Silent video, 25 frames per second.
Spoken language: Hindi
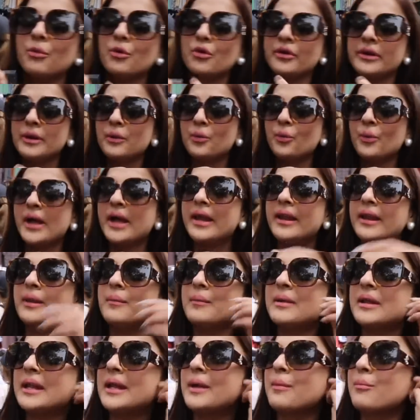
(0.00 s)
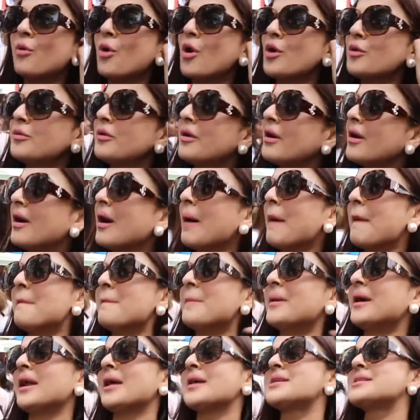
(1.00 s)
एम ऑलरेडी वेयरिंग मैंने एक बहुत
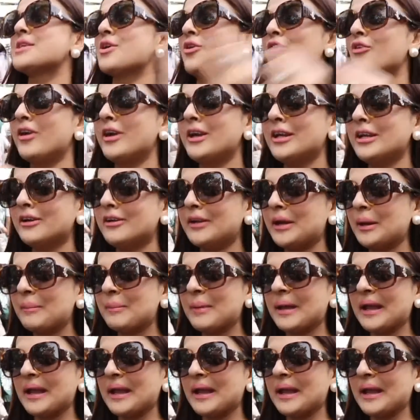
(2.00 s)
बड़ा सा ऑलरेडी इयर